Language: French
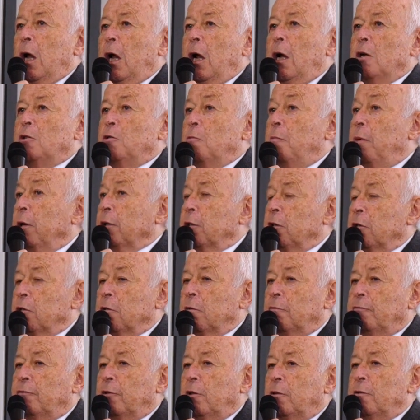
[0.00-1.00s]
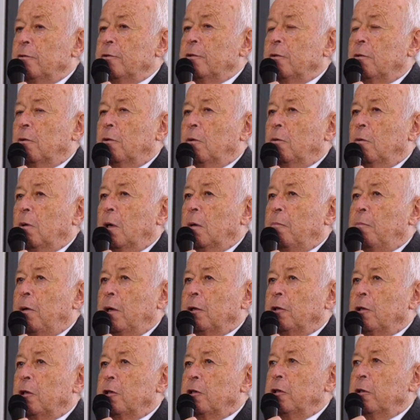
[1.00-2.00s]
Elle se partage en France, on doit la
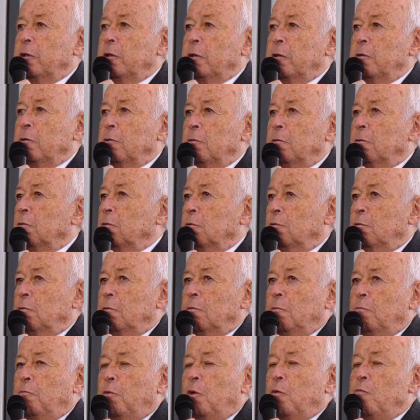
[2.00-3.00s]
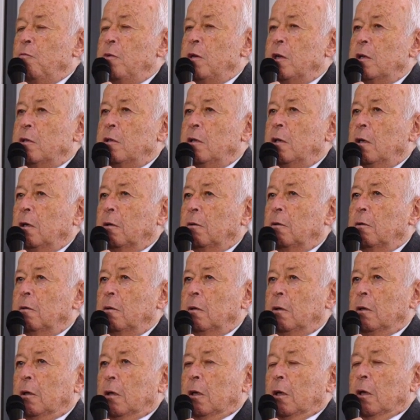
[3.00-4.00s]
partager. Je suis le premier à dire que